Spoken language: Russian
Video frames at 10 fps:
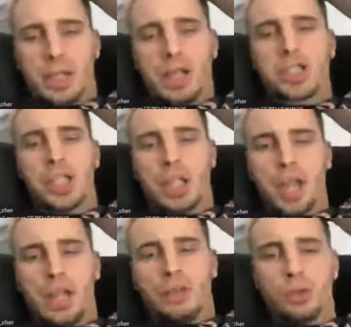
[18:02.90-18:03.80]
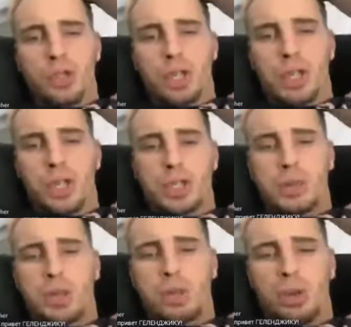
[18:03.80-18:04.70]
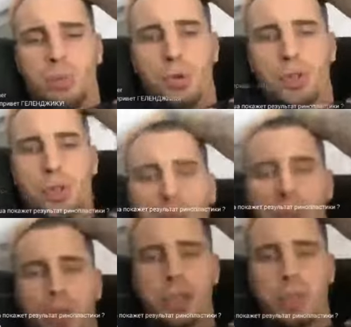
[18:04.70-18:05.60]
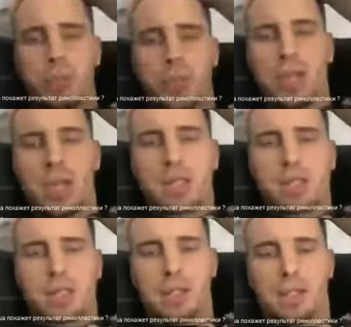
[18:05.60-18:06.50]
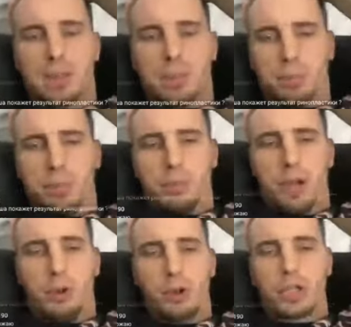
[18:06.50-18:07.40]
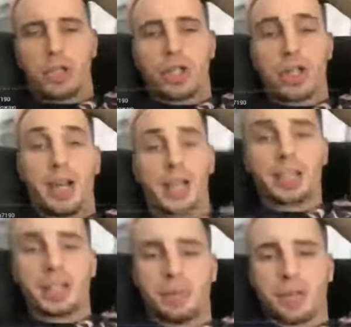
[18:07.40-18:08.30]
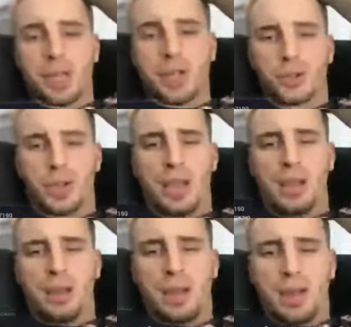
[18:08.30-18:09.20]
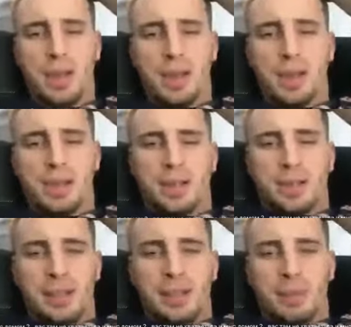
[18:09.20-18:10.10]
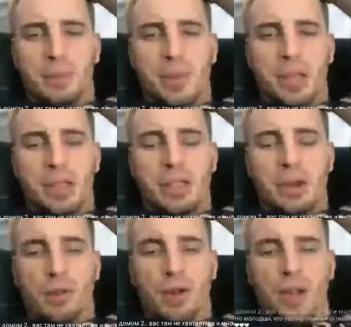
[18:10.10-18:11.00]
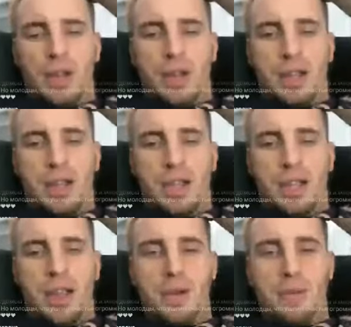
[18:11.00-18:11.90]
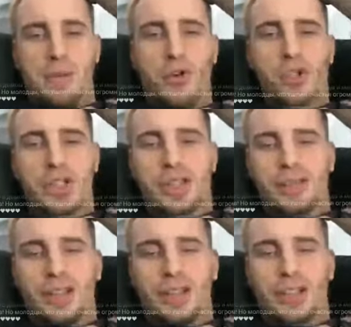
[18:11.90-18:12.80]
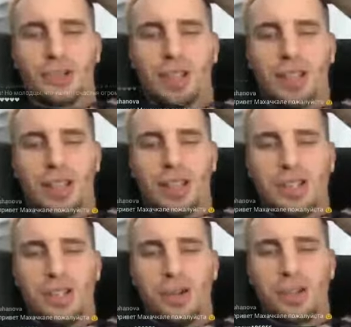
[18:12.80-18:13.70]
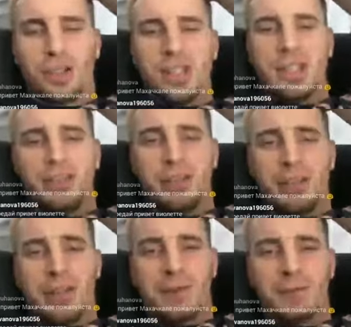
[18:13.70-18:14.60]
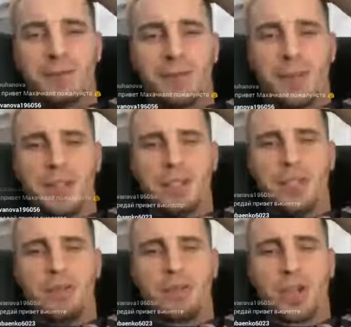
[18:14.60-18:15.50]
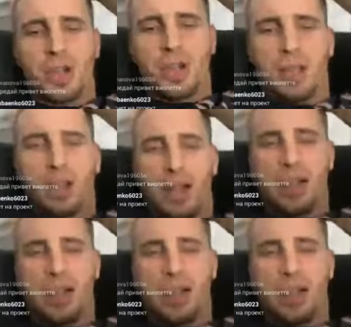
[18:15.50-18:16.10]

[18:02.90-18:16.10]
Да и как человека, как ведущий, конечно, мне Ксюха больше, мне ближе, мне нравится. Она похожа даже характером на Сашу, такая бойцовая, такая мужественная, что ли, такая серьезная девка, девушка,